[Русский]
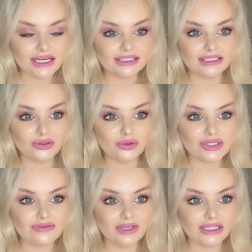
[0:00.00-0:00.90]
Это такой
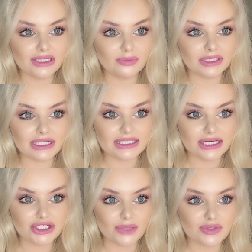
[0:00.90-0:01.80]
светлый,
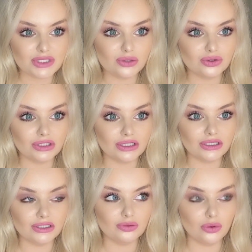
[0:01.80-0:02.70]
подходящий
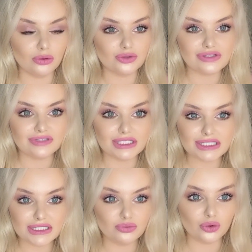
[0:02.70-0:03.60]
абсолютно любому
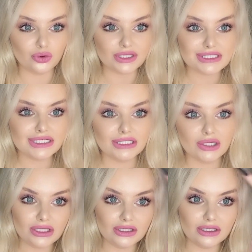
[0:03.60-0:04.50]
цветотипу
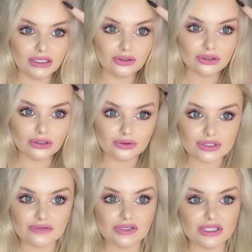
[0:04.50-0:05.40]
оттенок. И дает такой
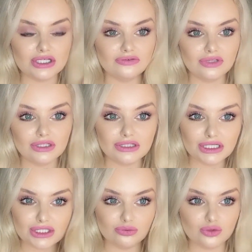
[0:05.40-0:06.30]
свежий вид.
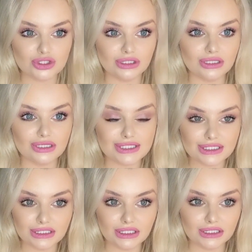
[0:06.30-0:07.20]
Также можно
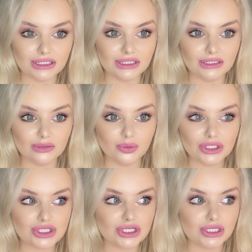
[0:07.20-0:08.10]
наносить на какие-то
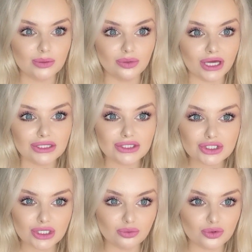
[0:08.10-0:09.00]
прыщики,
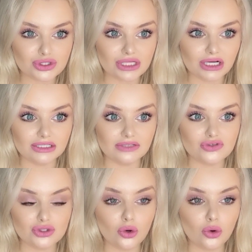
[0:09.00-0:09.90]
пятнышки, пустакна.
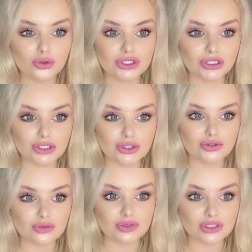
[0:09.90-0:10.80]
Все очень хорошо
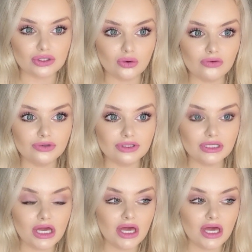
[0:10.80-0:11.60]
замаскировывает.